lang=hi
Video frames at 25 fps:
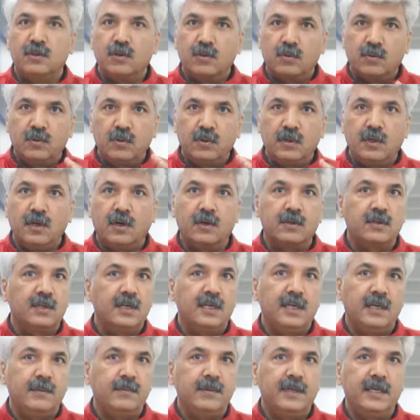तो खुद
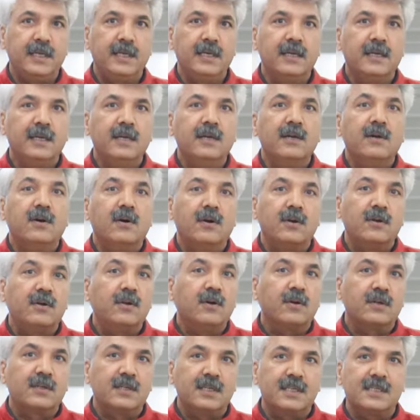डॉक्टर न बने और
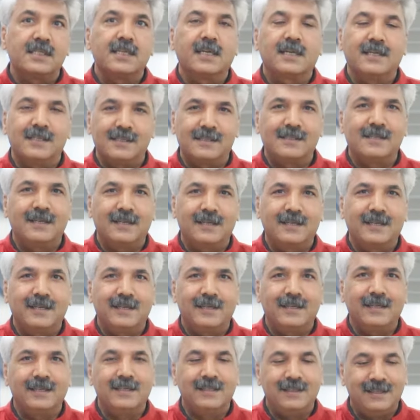डॉक्टर से कंसल्ट
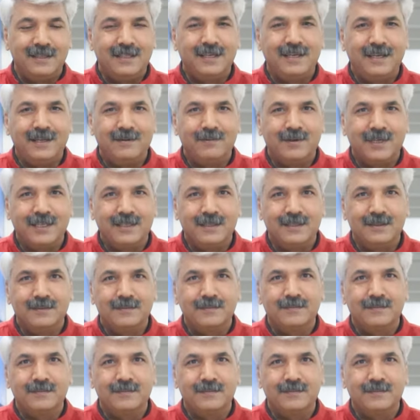करें धन्यवाद